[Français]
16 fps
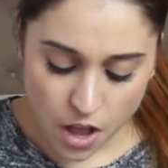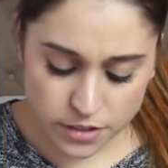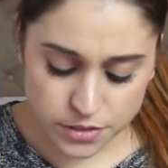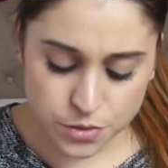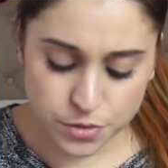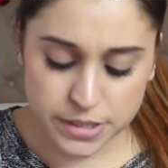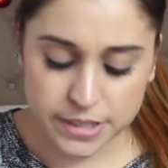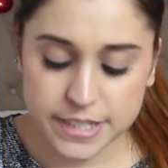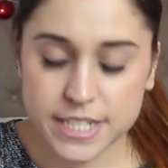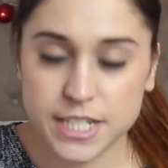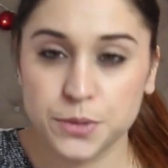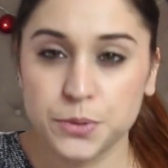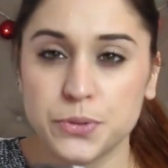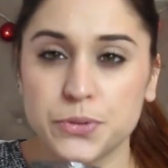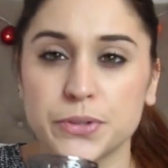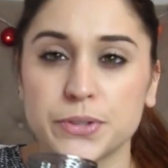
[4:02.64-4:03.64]
Ensuite
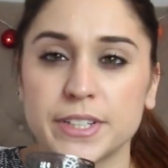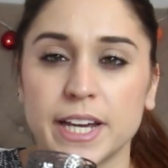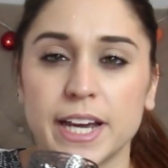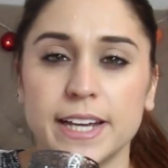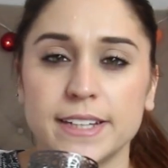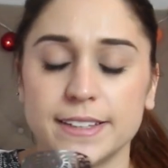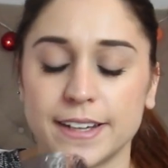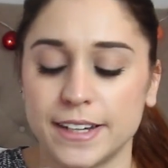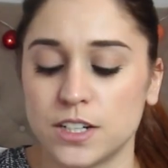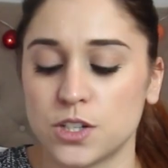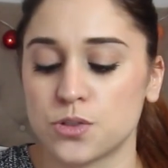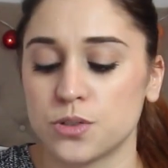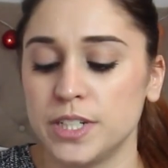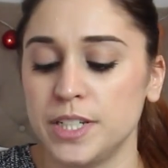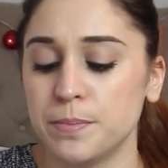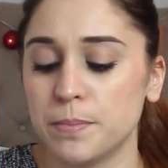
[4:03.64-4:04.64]
j'ai eu ce très très
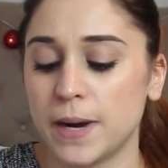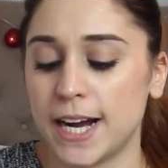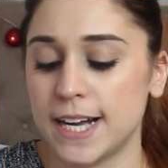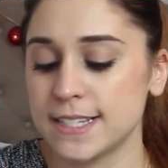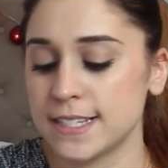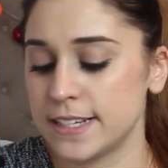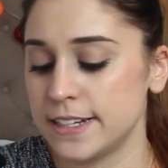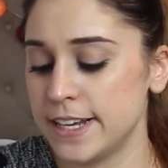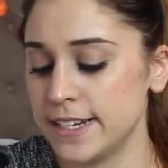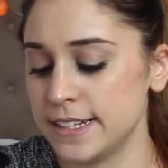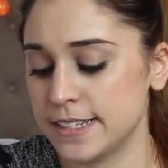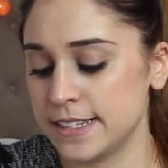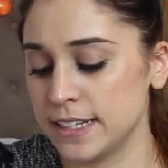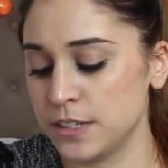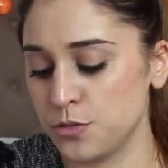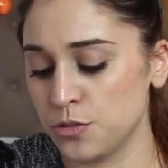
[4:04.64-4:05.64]
joli bracelet,
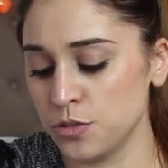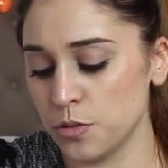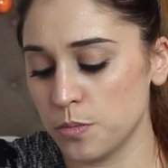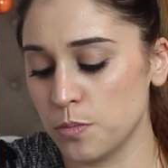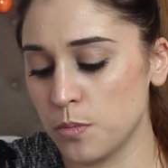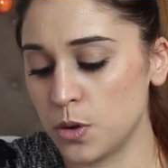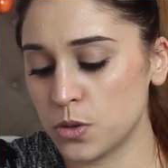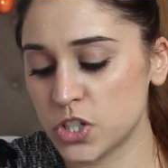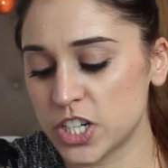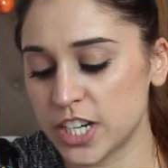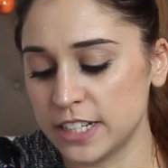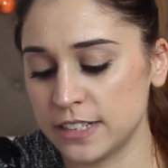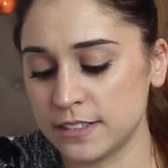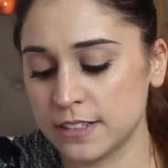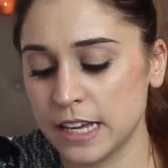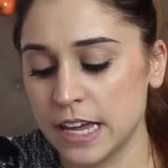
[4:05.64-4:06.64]
c'est une
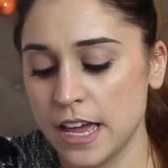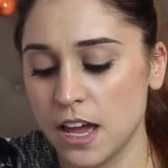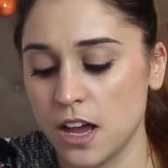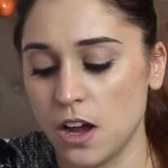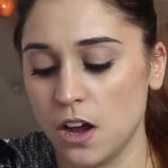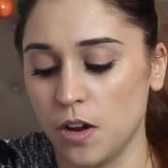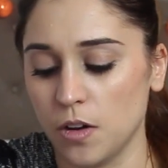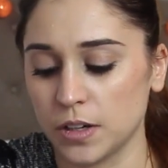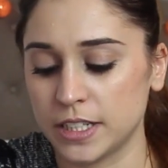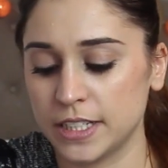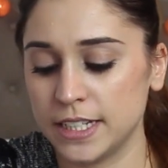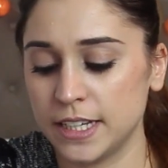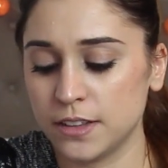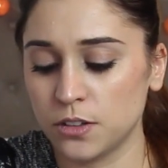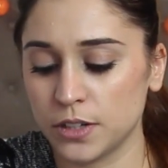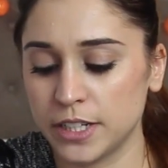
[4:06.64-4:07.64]
manchette euh,
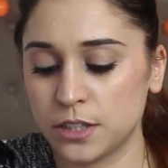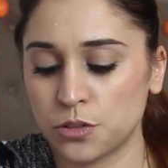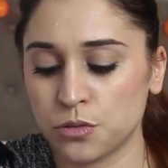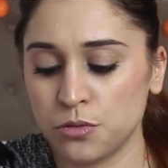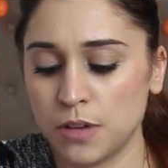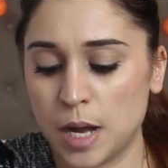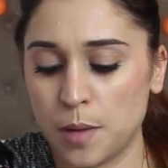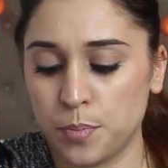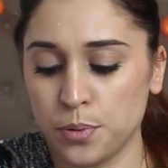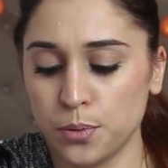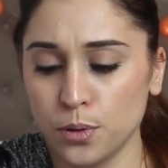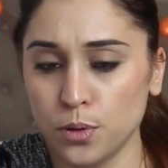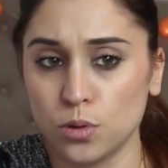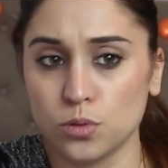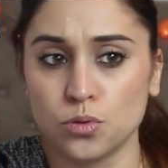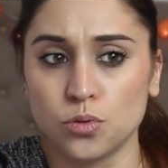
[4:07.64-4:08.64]
qui est dans les tons un
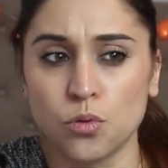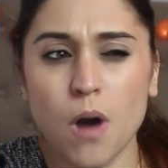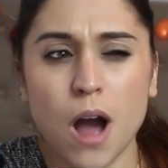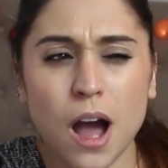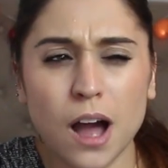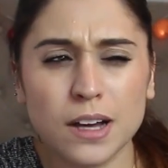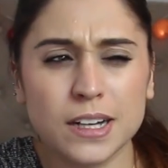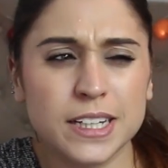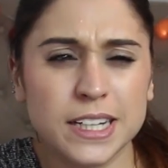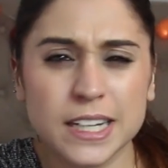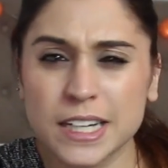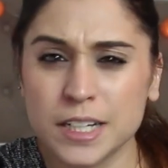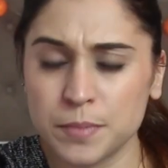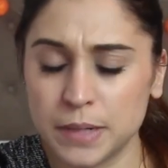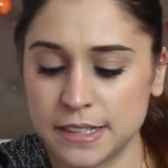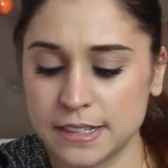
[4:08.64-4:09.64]
peu noir
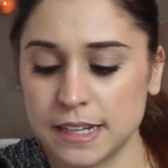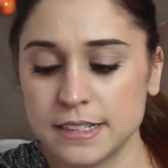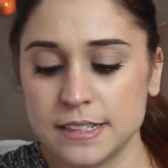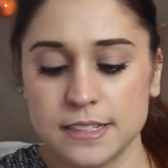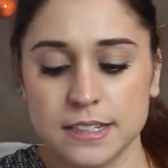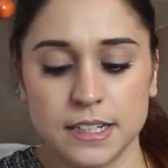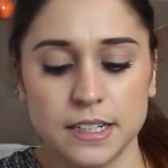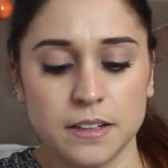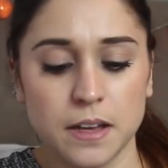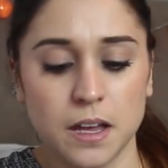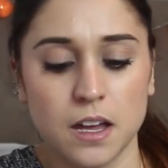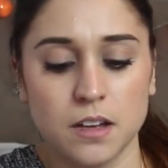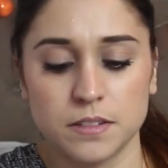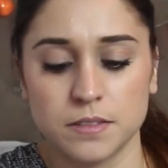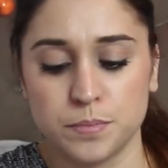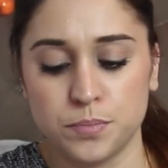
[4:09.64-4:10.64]
gris métallisé
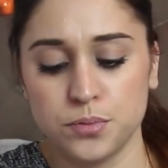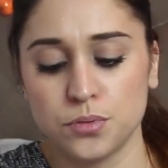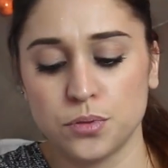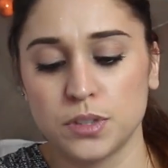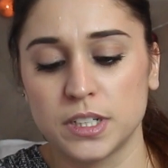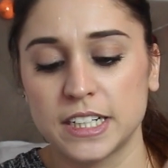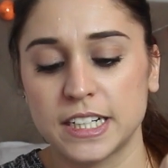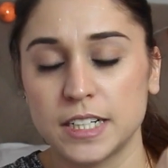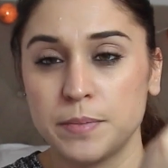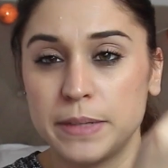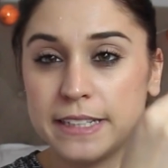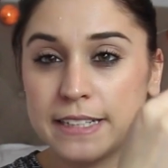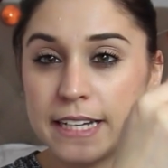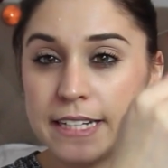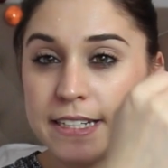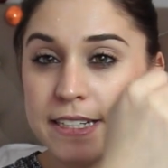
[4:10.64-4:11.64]
plutôt gris
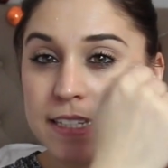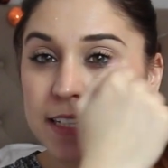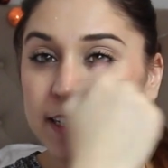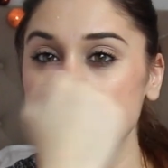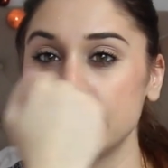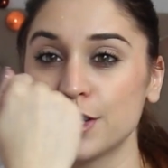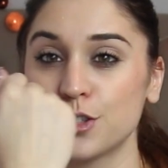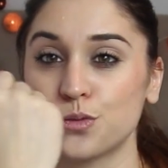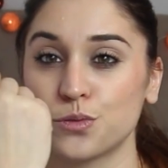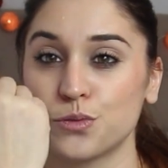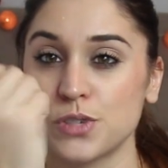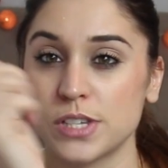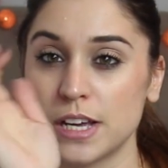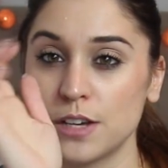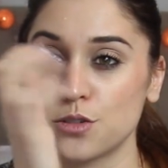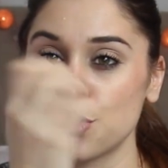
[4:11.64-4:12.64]
métallisé et je trouve
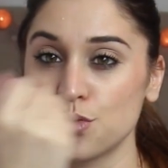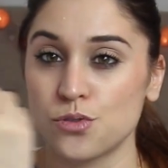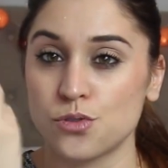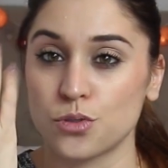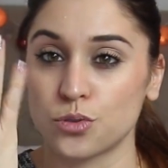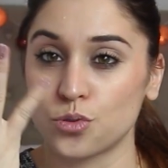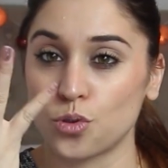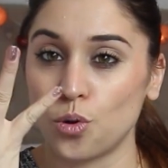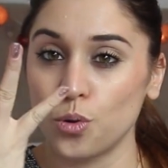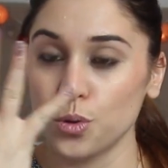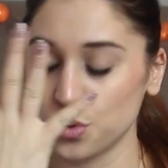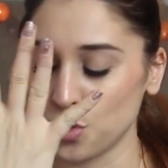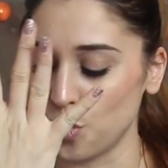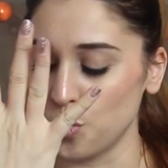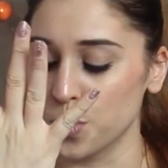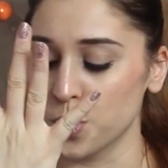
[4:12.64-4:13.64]
ça juste trop
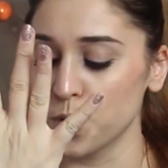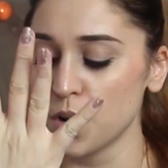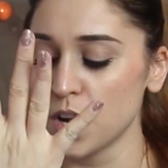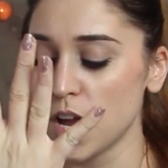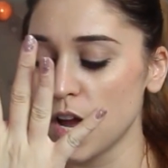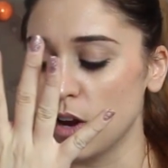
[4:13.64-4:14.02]
trop beau.